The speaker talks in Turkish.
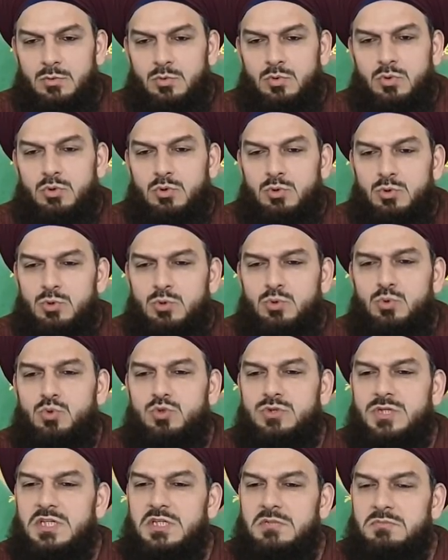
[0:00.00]
kurulu
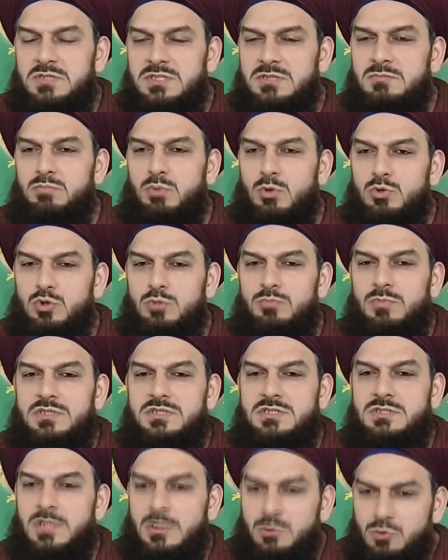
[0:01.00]
düzenimizin
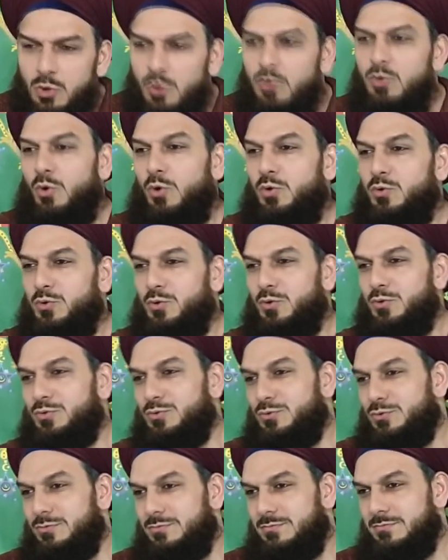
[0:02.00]
bozulmasından çok
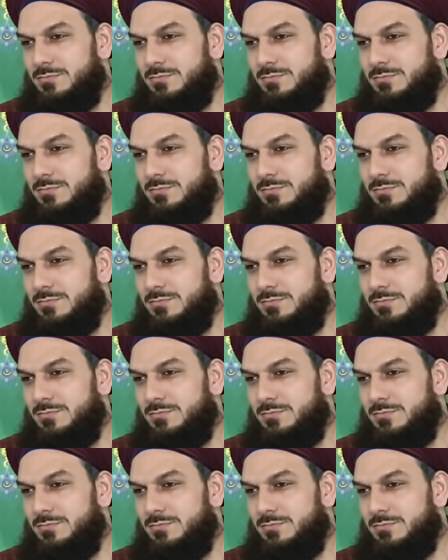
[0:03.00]
korkuyoruz.